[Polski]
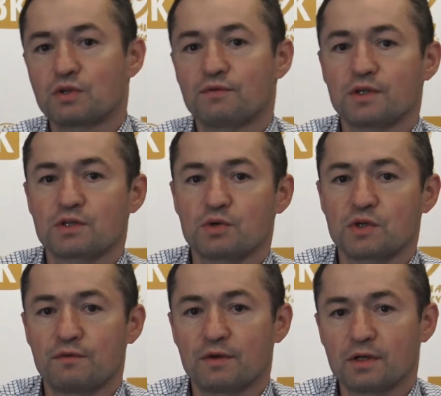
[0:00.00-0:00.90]
co wydarzyło
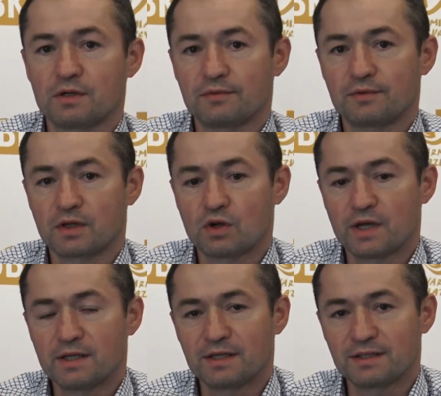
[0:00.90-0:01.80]
się w, w
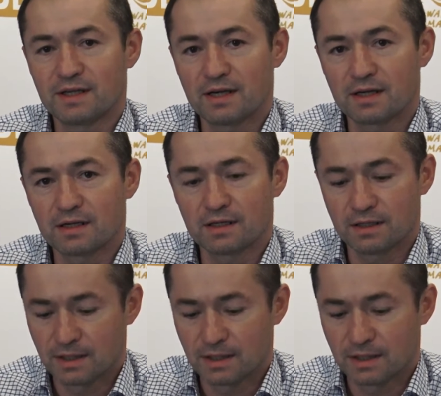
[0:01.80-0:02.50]
kolejnych dniach e,